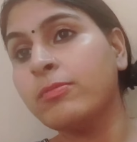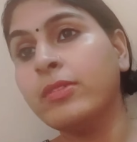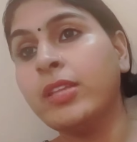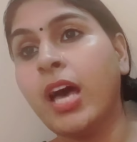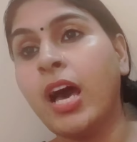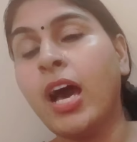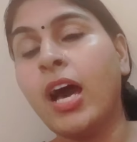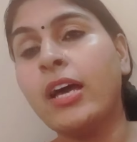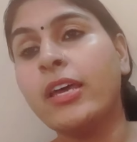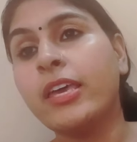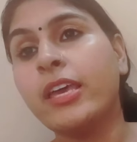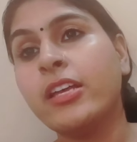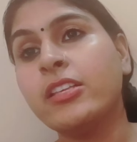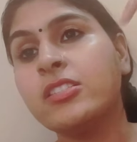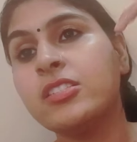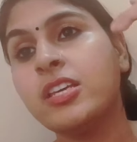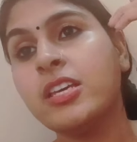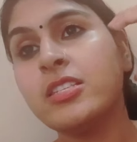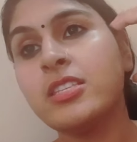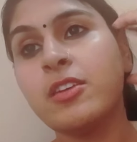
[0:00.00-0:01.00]
नहा के
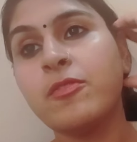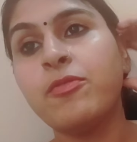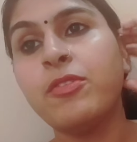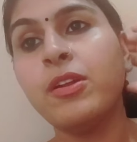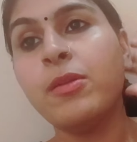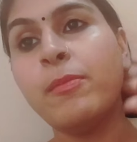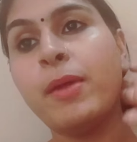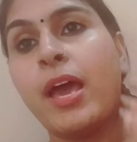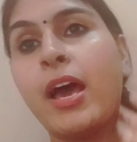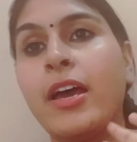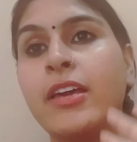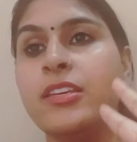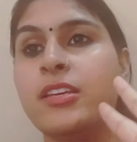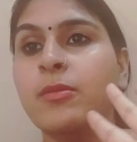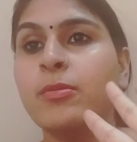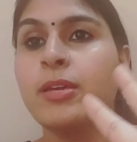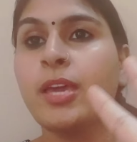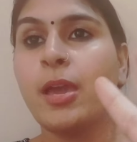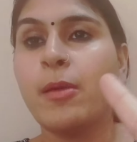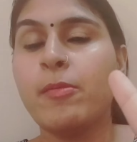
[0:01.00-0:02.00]
अच्छे से फिर मैं आई
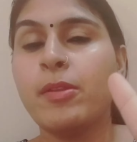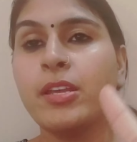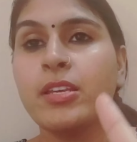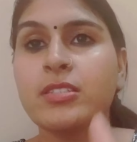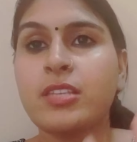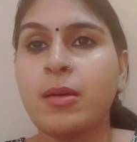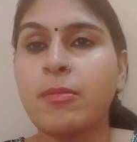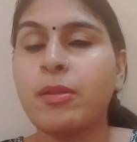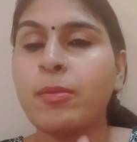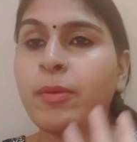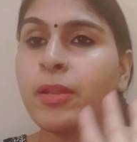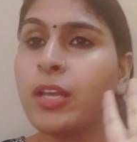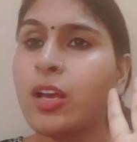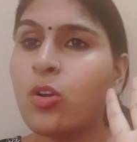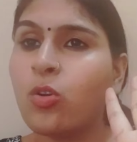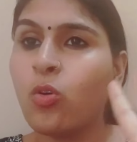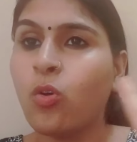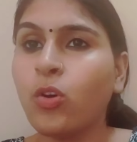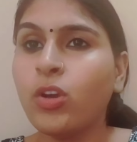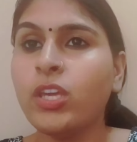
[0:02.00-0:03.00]
अब कैमरे के सामने मैंने कहा
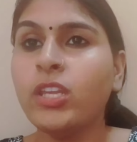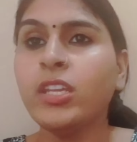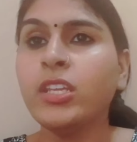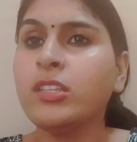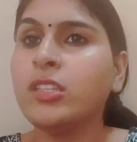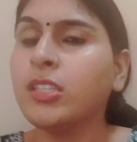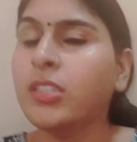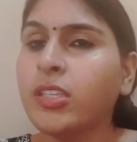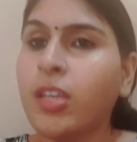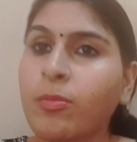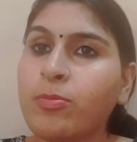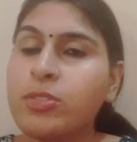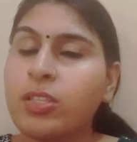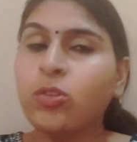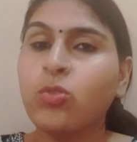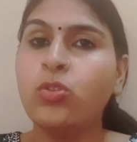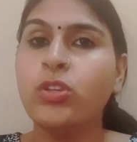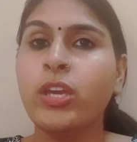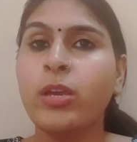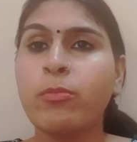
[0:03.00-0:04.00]
कोई नहीं निधि अब
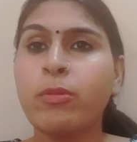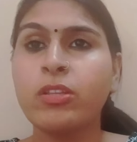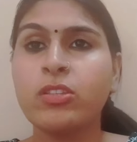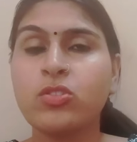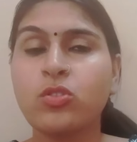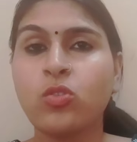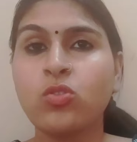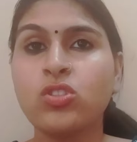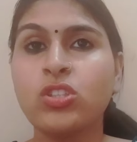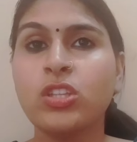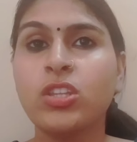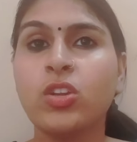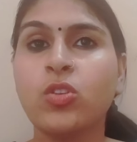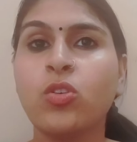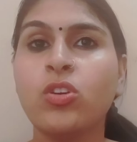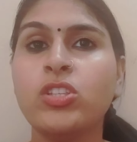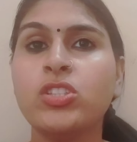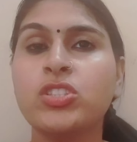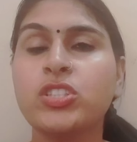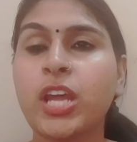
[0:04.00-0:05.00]
से तू ये मत सोच कि तेरे
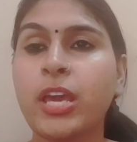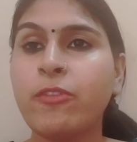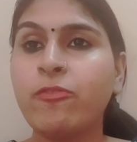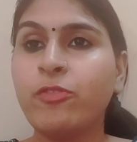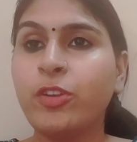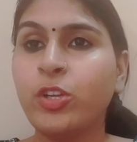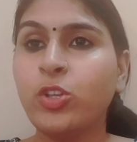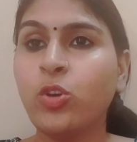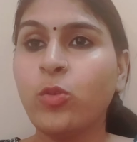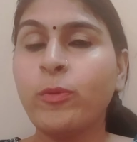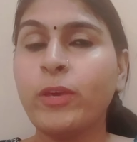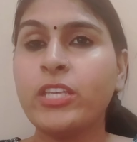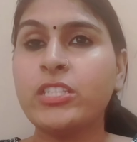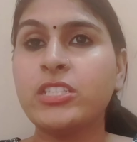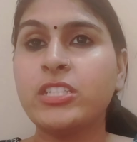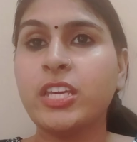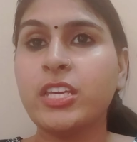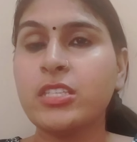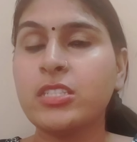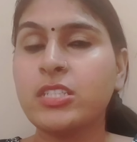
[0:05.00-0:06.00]
को इस टाइम वीडियो
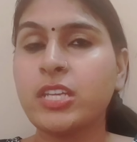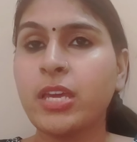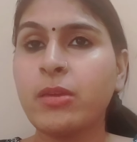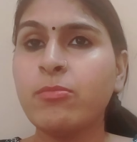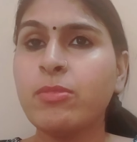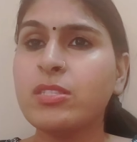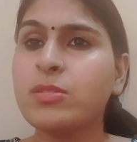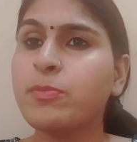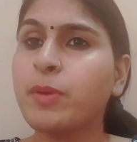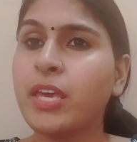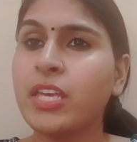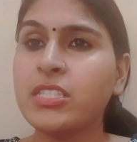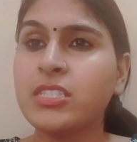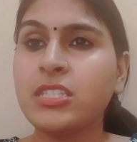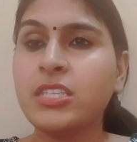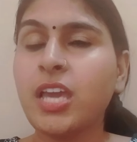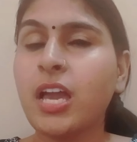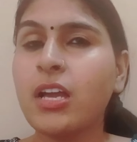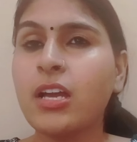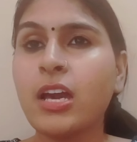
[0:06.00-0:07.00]
भेजनी है इस टाइम बस भेज
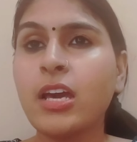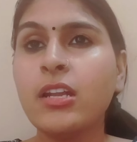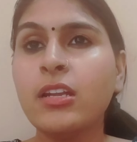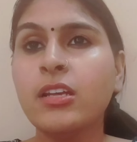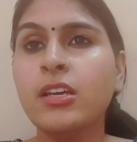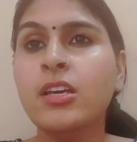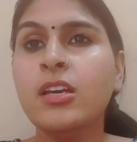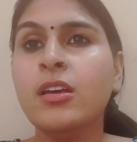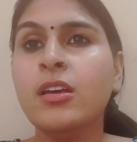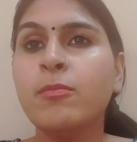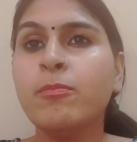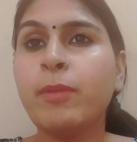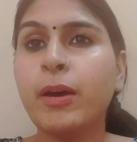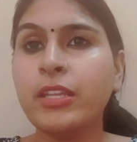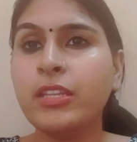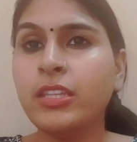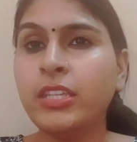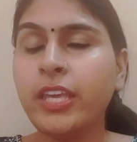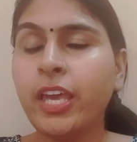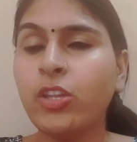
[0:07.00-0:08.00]
दिया कर
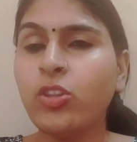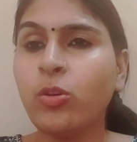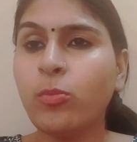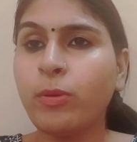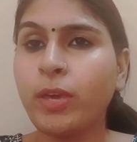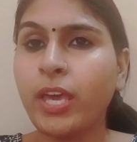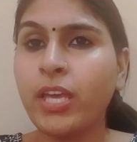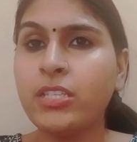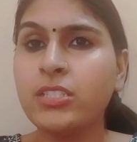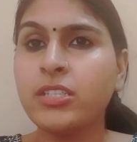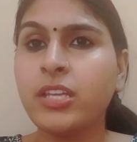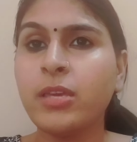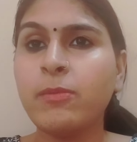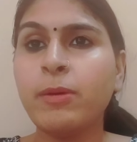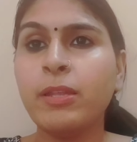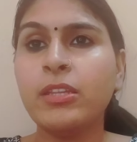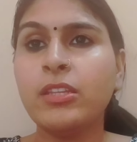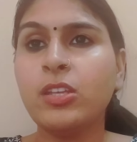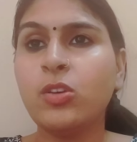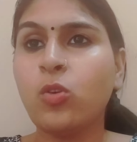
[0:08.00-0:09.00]
बनती है तो भेज नहीं
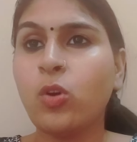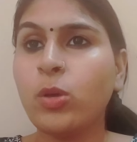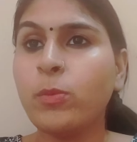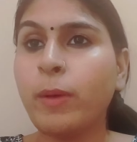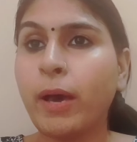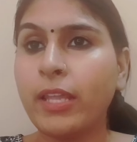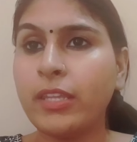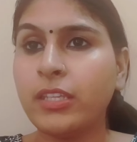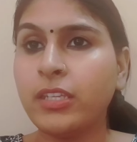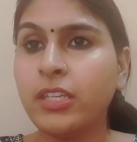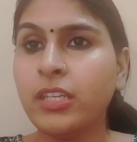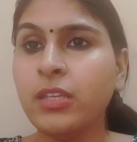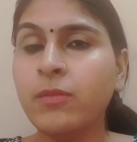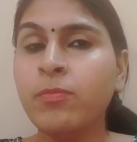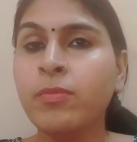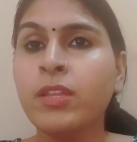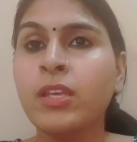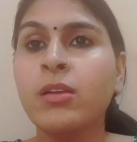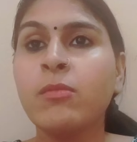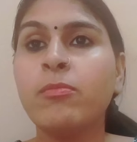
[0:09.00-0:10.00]
बनती कोई बात नहीं
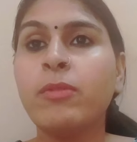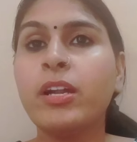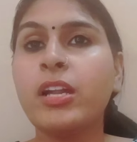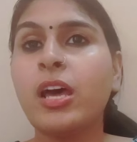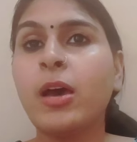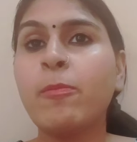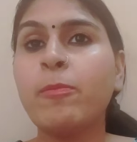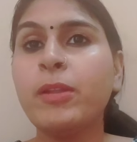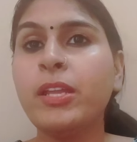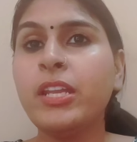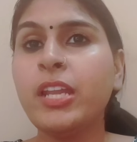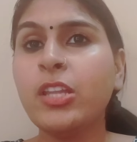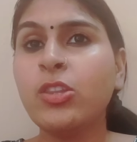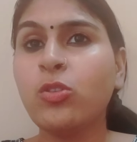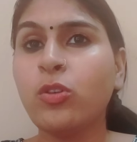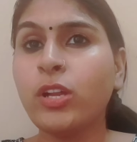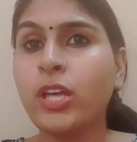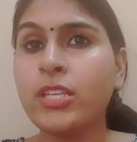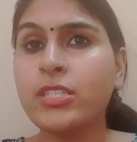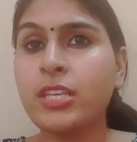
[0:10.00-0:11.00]
बट अपनी ना
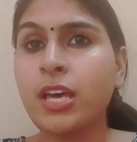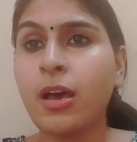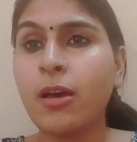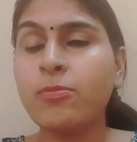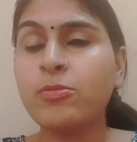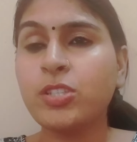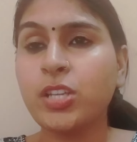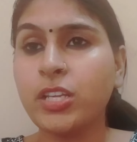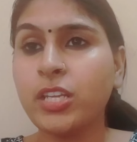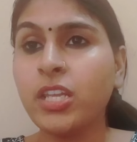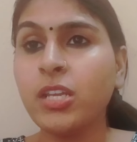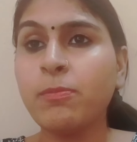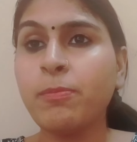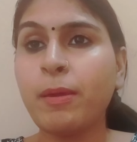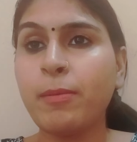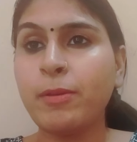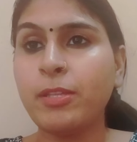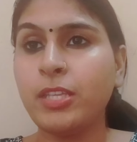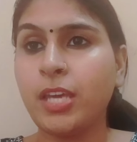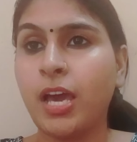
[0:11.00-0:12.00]
थोड़ा सा अब शरीर
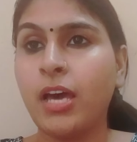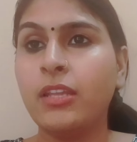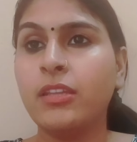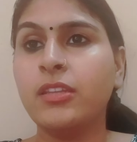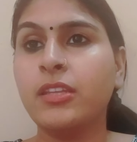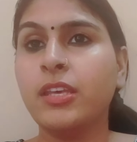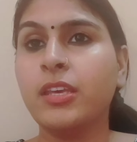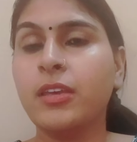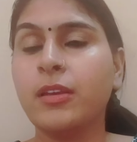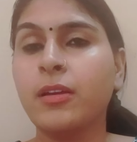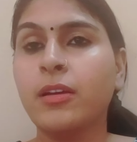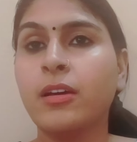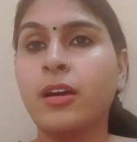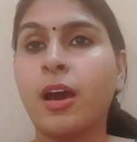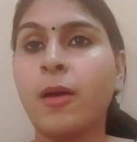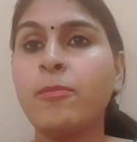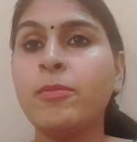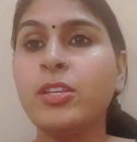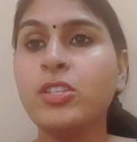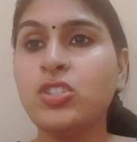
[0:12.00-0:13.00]
पे भी ध्यान दे
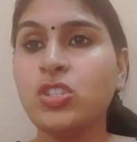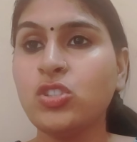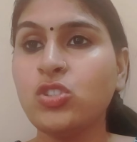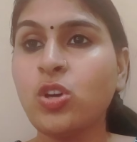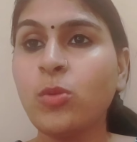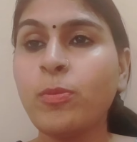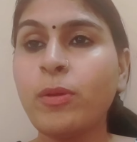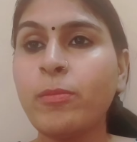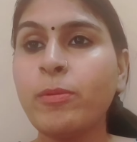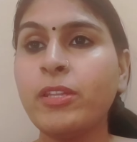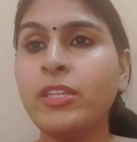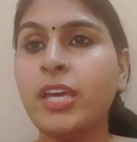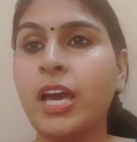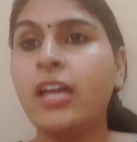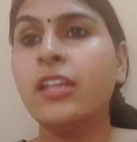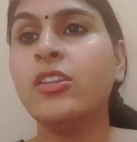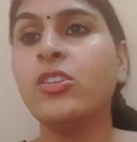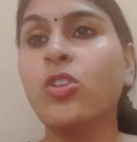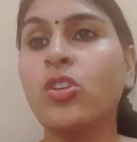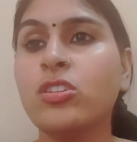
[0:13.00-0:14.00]
अपनी चीज़ों पे भी
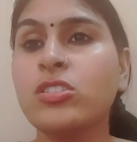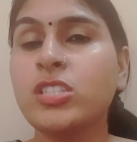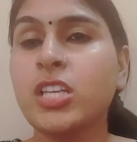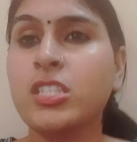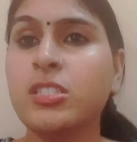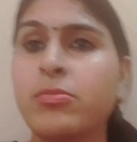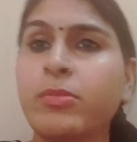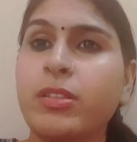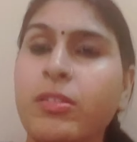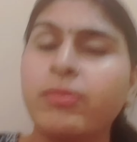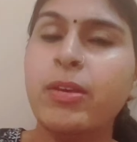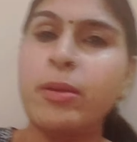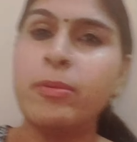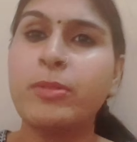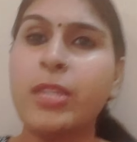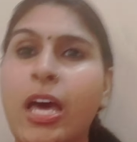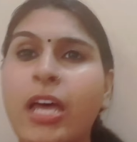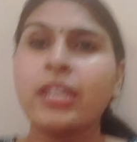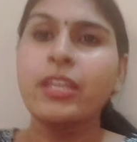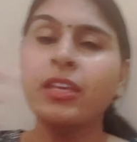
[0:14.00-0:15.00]
ध्यान दे और सच में मैं
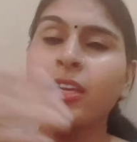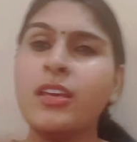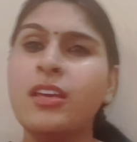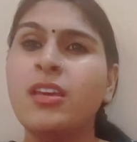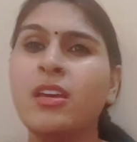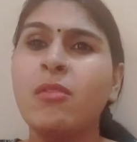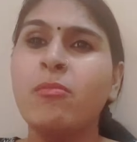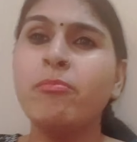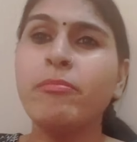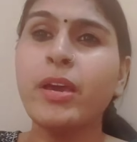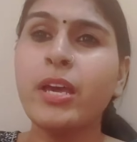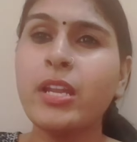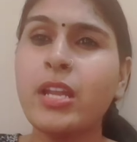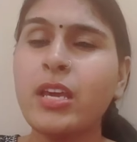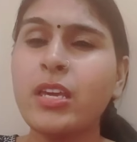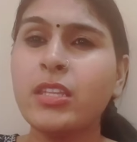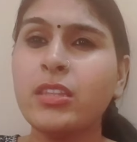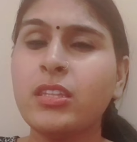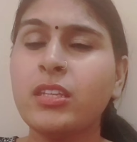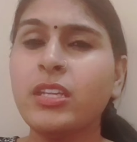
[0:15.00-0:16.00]
बता रही मैं
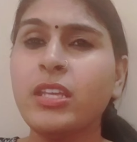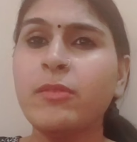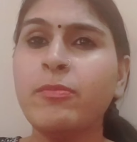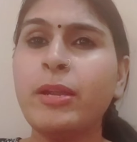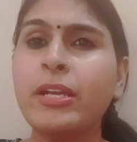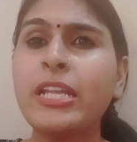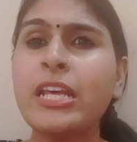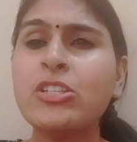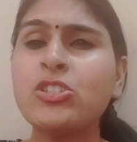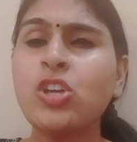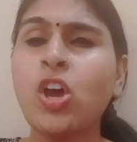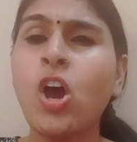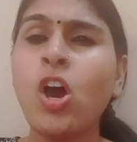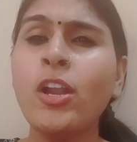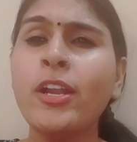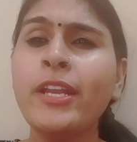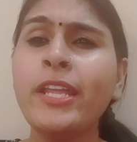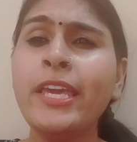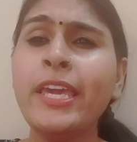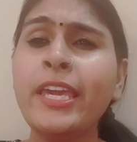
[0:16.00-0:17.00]
ना इतनी बेटा
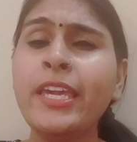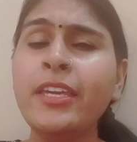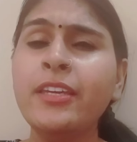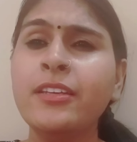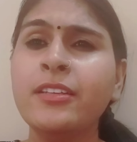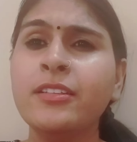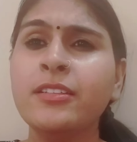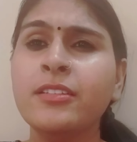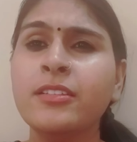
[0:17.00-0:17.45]
शोर नहीं